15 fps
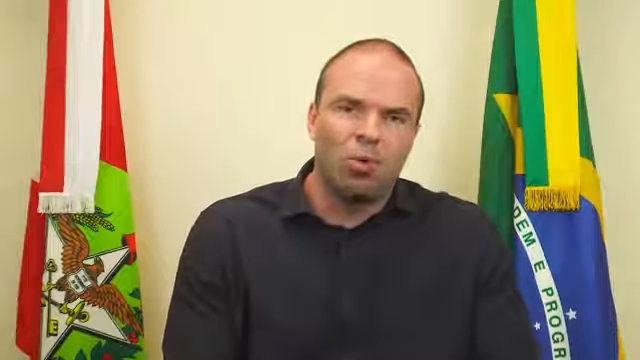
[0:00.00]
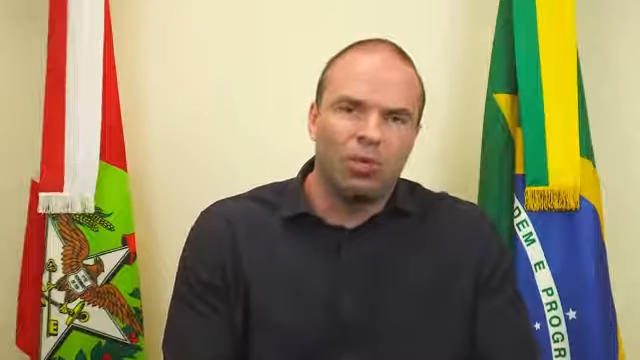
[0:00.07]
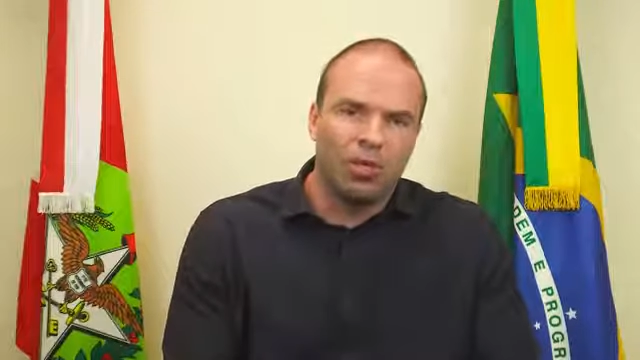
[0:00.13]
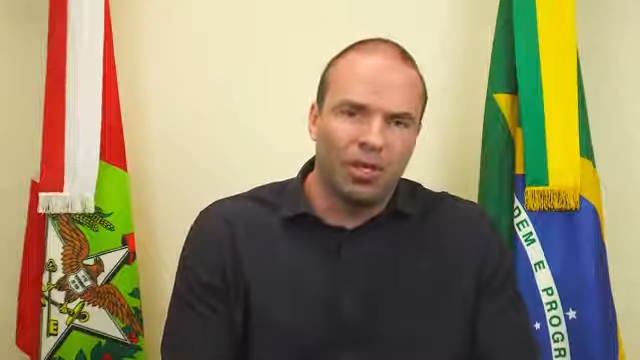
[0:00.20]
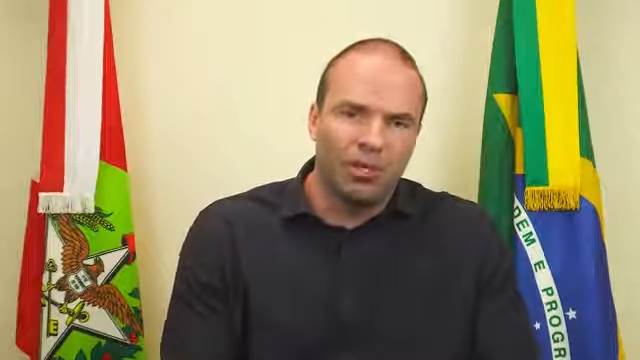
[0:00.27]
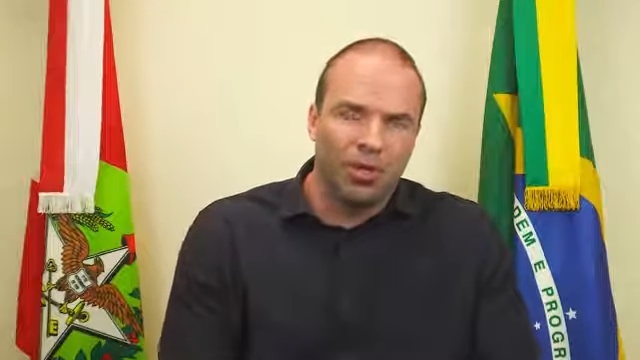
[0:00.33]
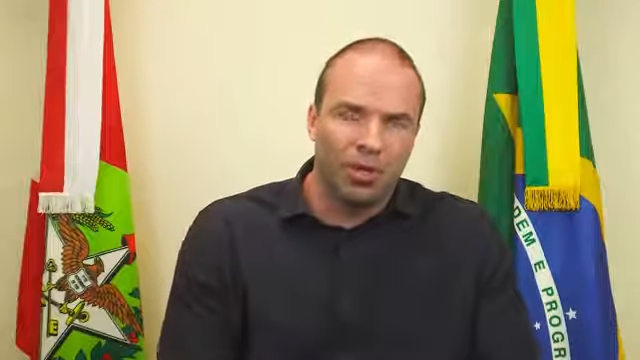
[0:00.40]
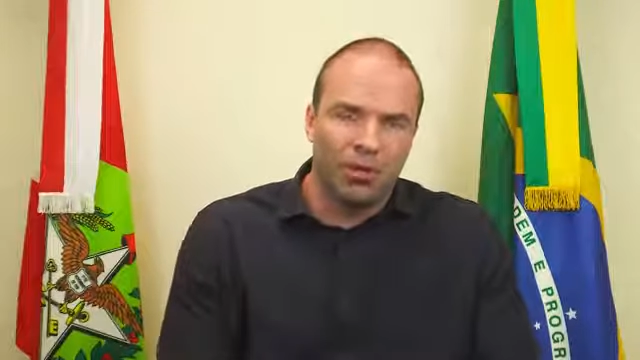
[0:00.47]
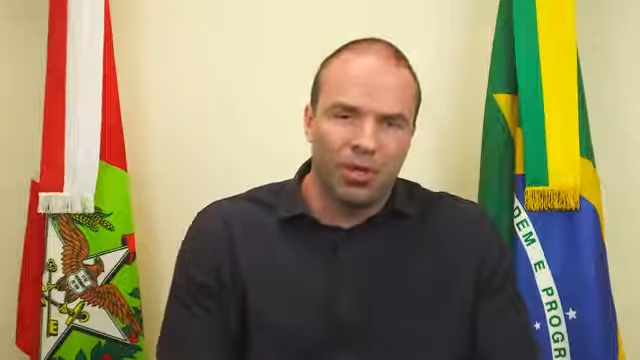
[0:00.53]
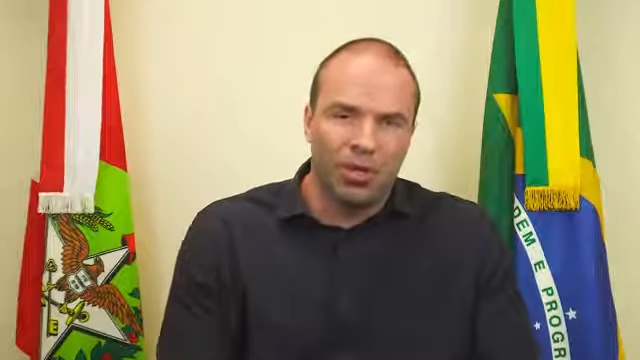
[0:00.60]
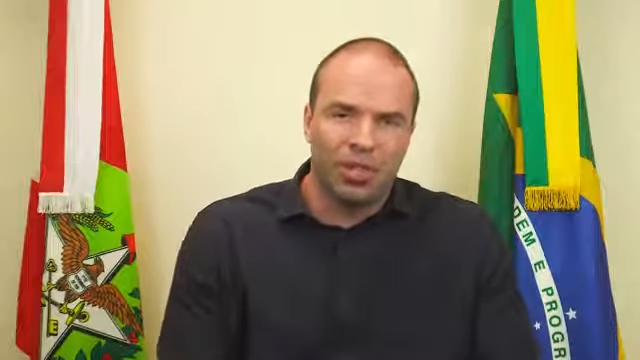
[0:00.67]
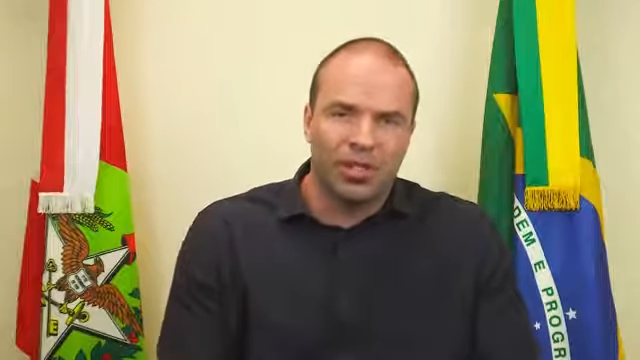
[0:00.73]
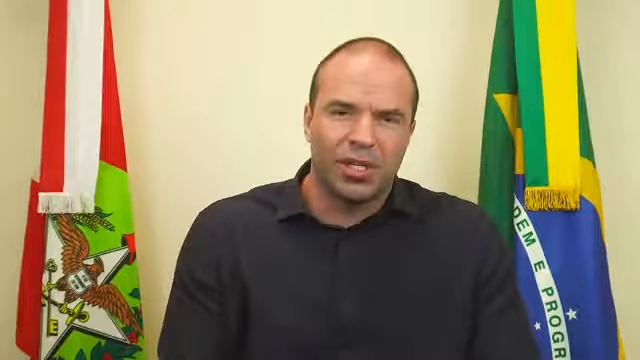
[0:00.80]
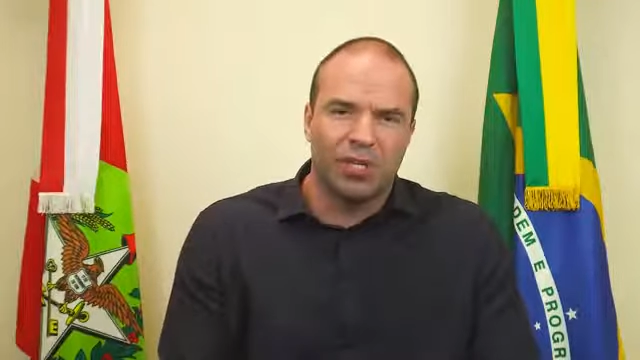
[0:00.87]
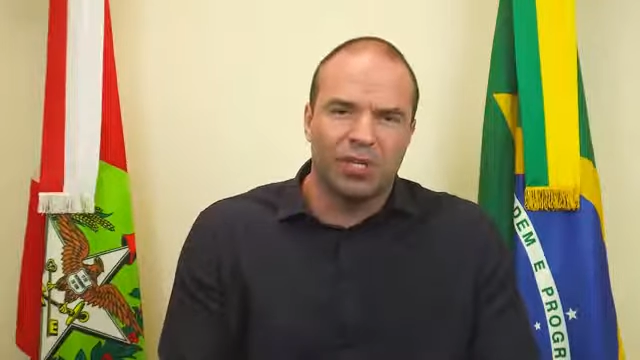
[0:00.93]

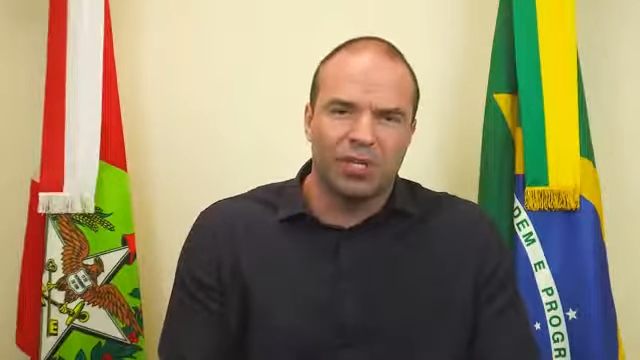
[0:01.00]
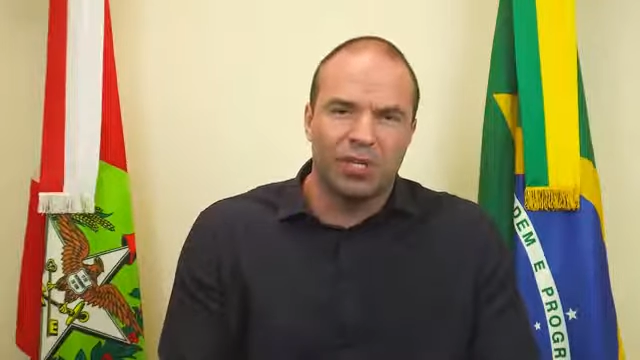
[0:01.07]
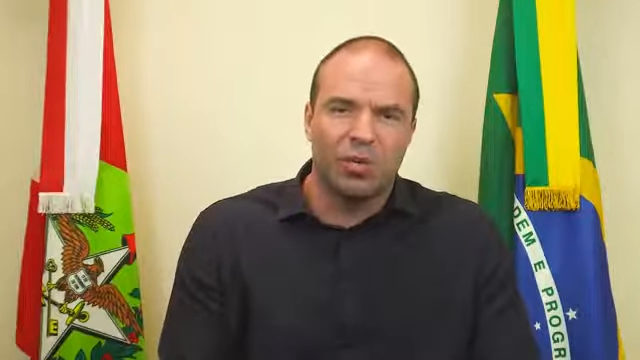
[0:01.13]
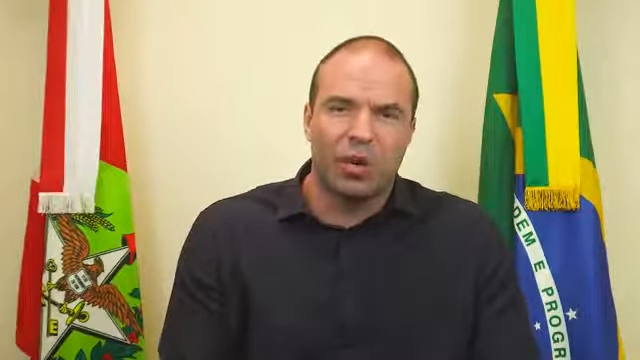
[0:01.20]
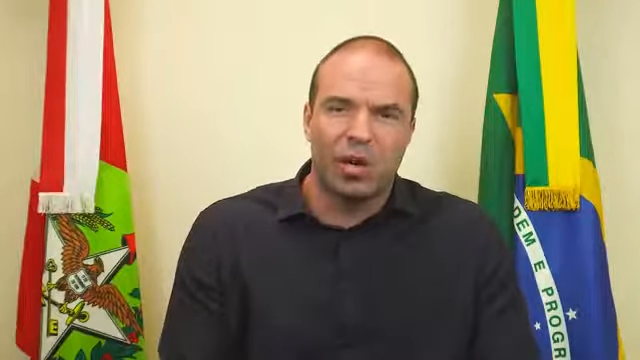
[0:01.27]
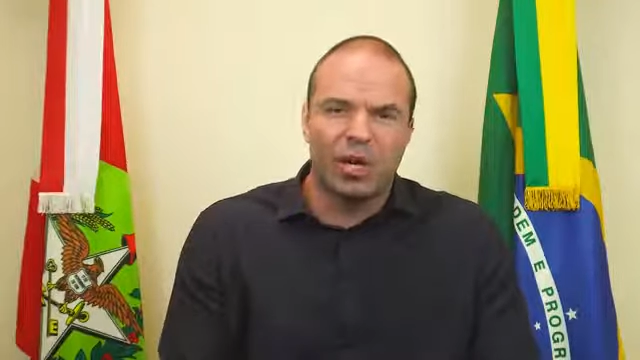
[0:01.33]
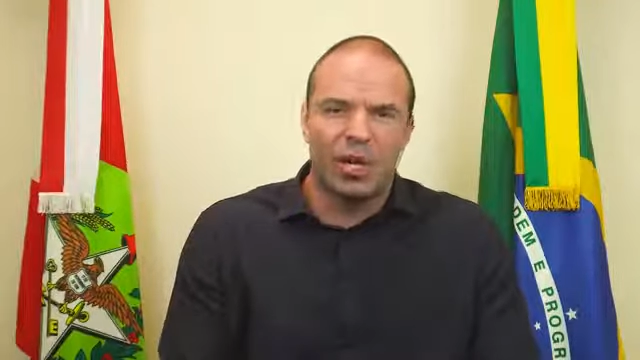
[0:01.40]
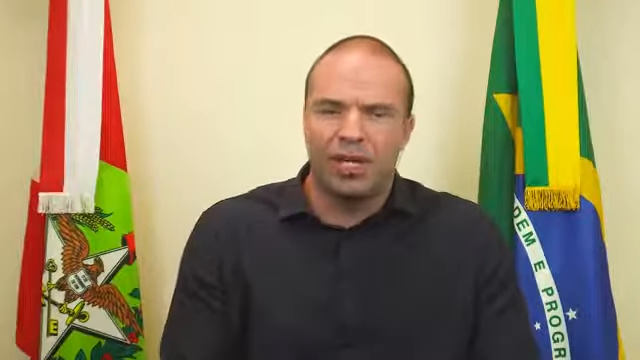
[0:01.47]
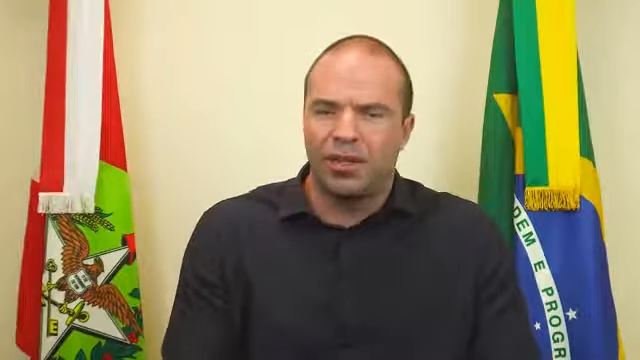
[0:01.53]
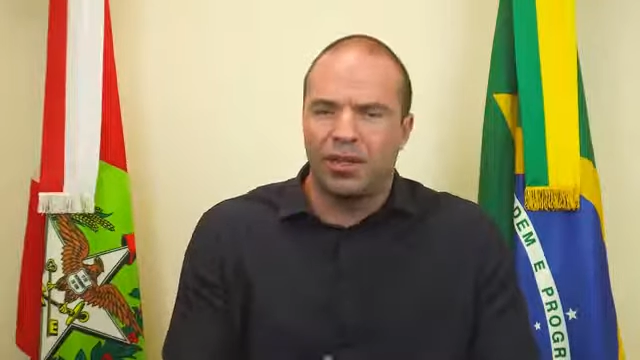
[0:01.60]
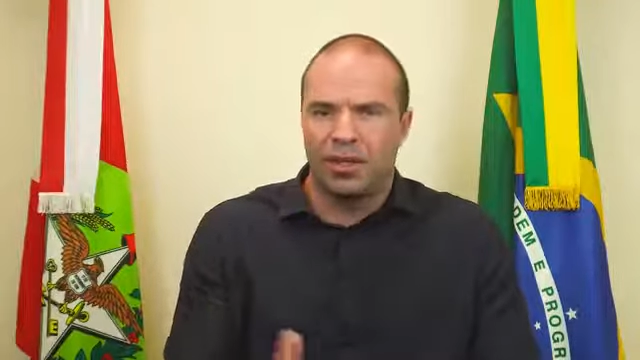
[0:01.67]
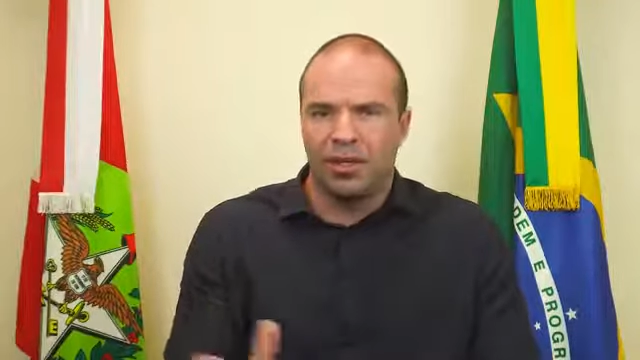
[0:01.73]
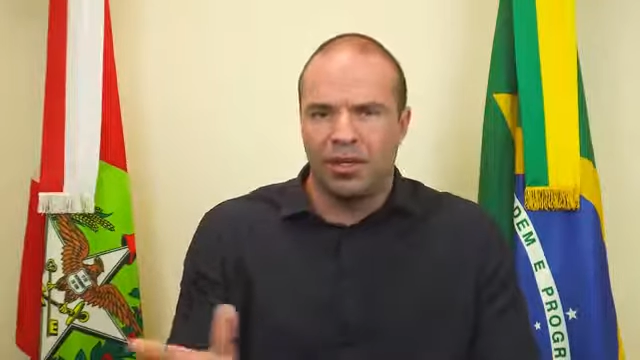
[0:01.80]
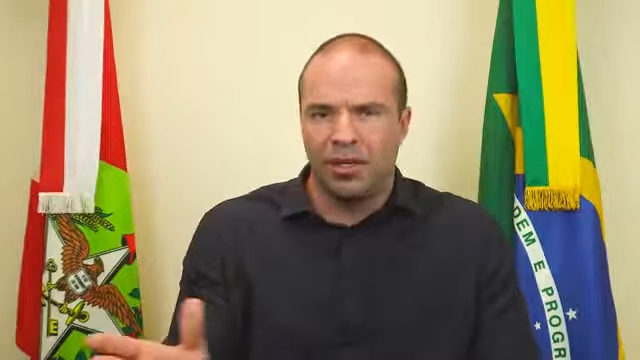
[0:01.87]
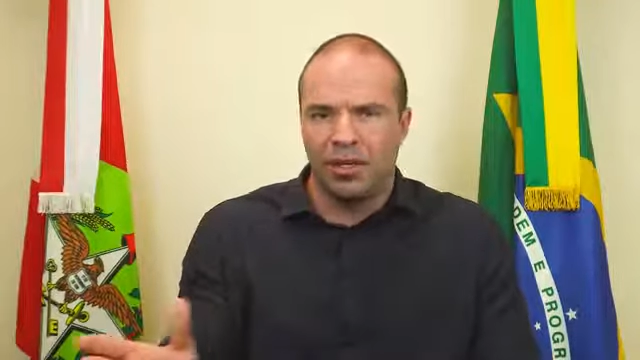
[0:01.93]

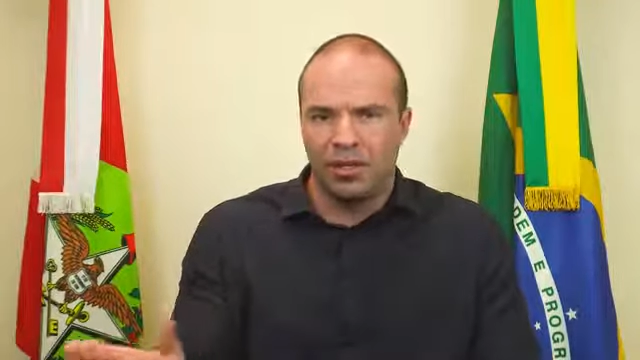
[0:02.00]
11.340